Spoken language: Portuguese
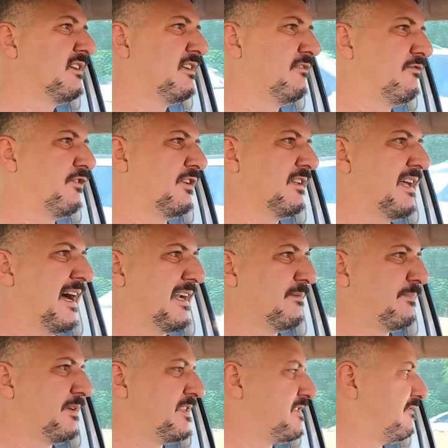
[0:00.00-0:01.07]
que foi
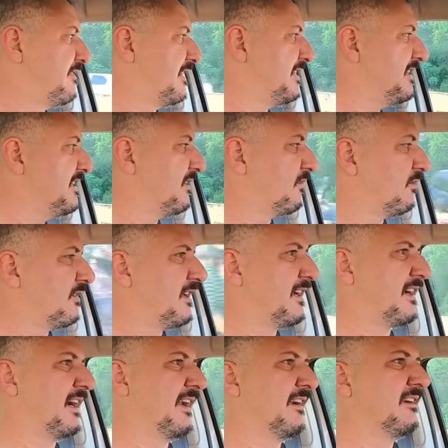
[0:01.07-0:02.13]
dado para esse veículo, né,
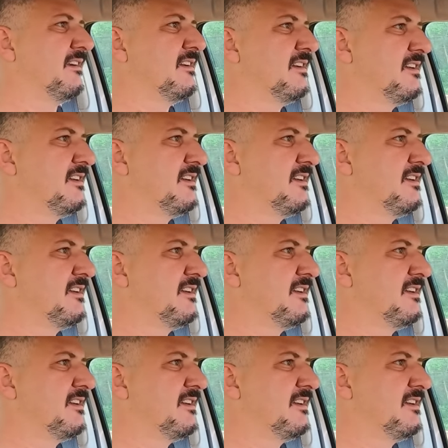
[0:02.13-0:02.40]
cara?